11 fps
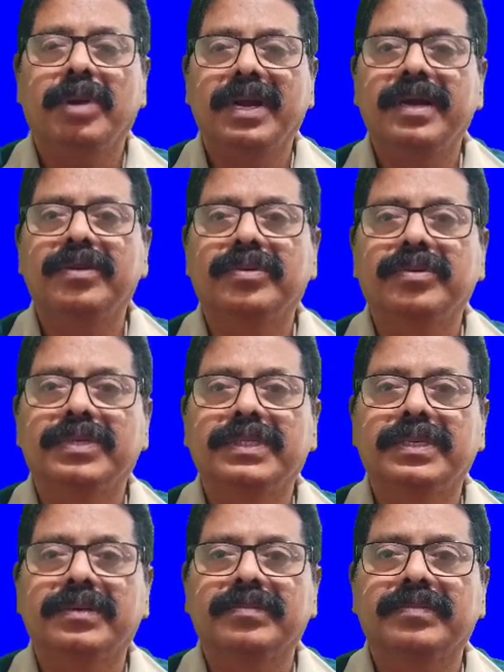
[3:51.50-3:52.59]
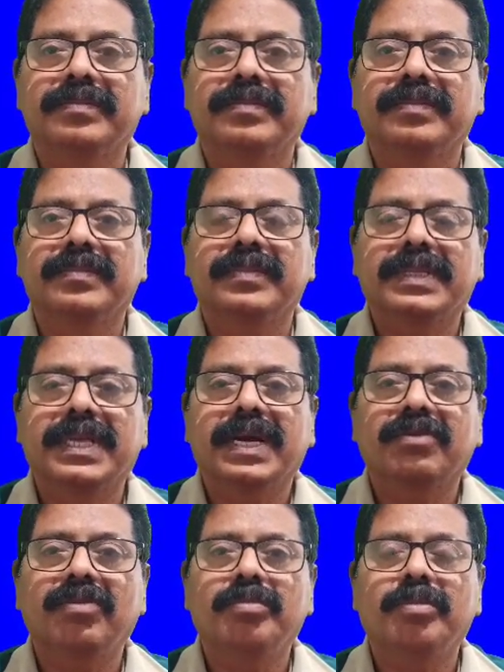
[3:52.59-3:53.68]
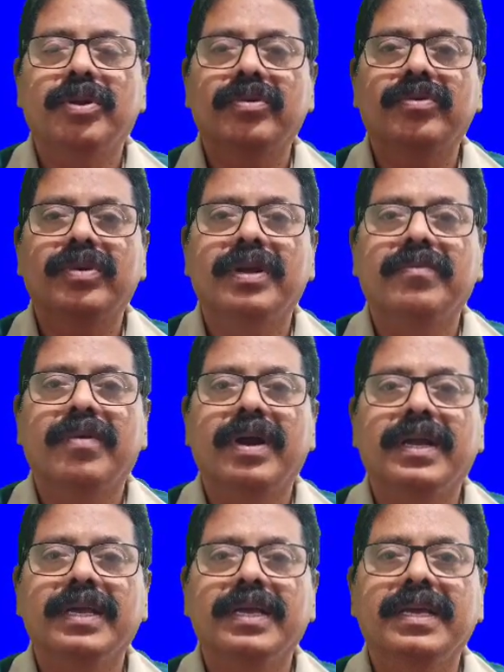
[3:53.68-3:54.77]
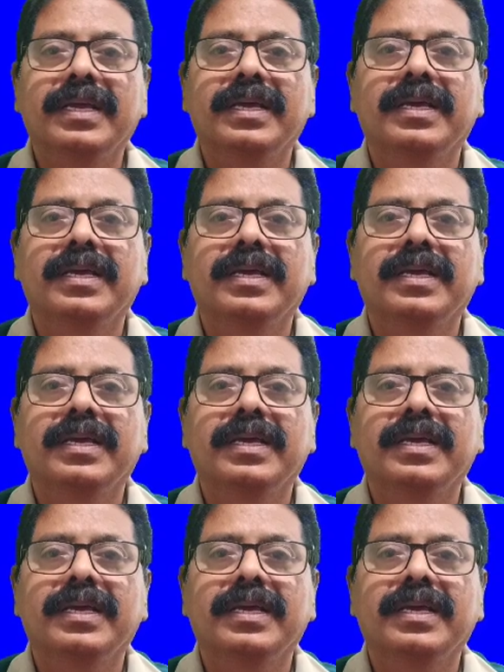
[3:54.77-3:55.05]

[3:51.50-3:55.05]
పన్నెండవ క్వశ్చన్ తక్కువ పొడవున్న వాటికి